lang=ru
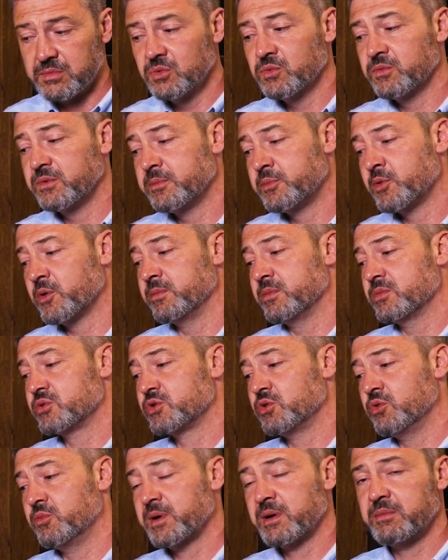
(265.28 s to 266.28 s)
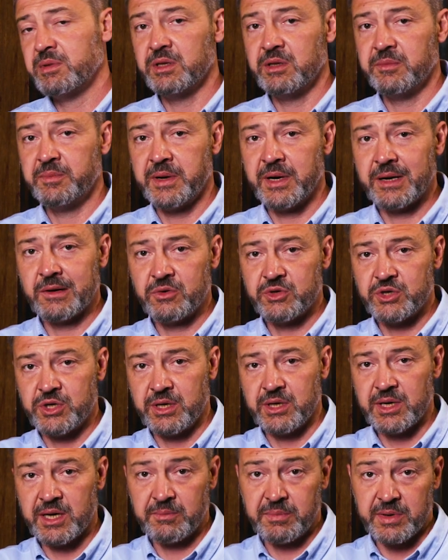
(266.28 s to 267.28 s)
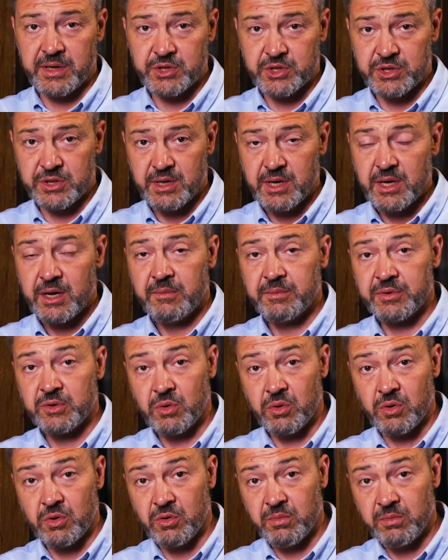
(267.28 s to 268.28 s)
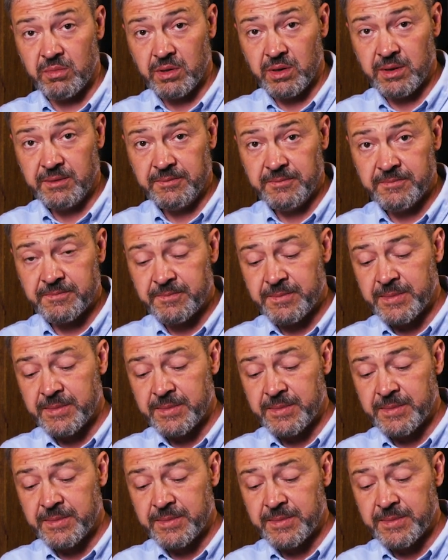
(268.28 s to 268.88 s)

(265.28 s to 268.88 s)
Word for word: Ну, мы помним, что у Победы переключение, опять же, под рулем было.